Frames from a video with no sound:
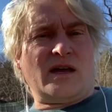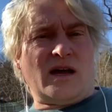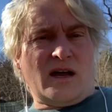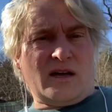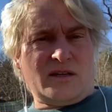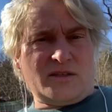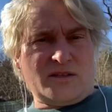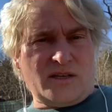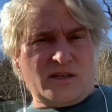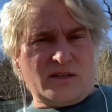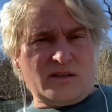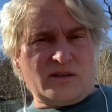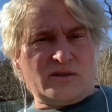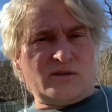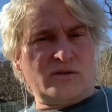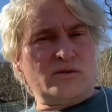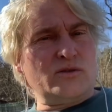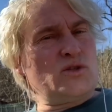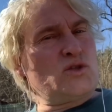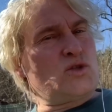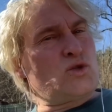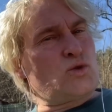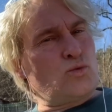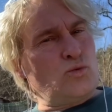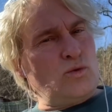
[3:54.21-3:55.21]

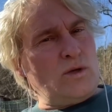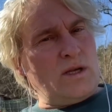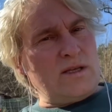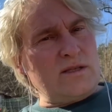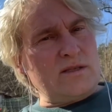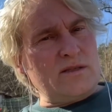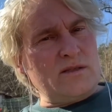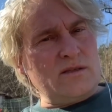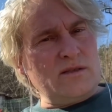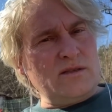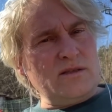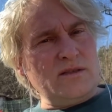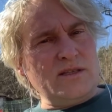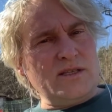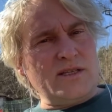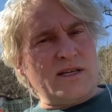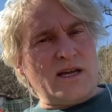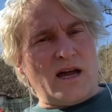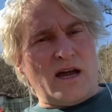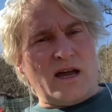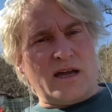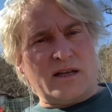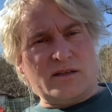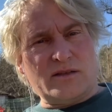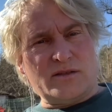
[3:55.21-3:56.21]
Nachdenken
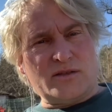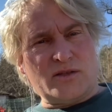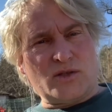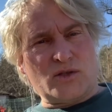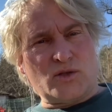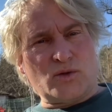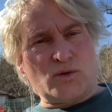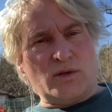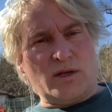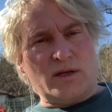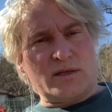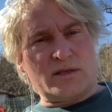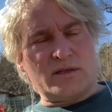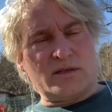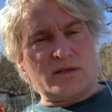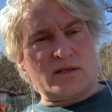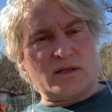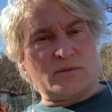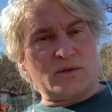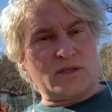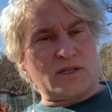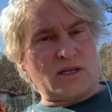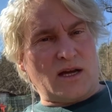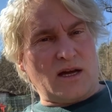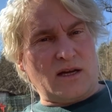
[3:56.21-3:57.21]
zulassen, die Ereignisse
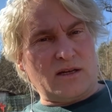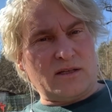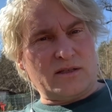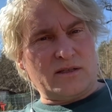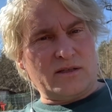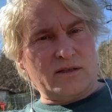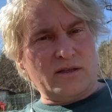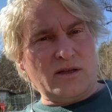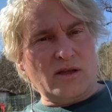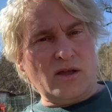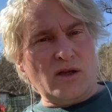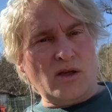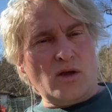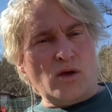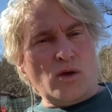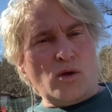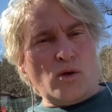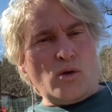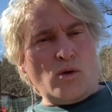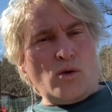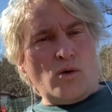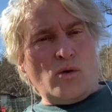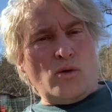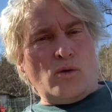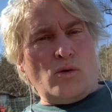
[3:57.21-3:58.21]
zulassen, sie betrachten
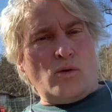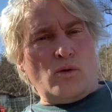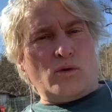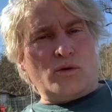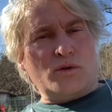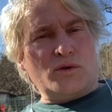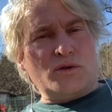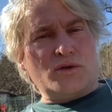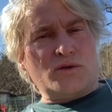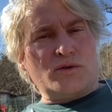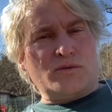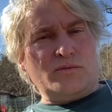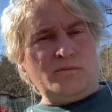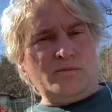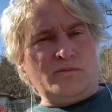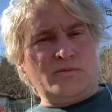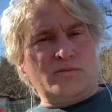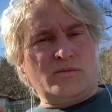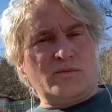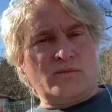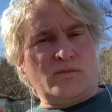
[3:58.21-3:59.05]
und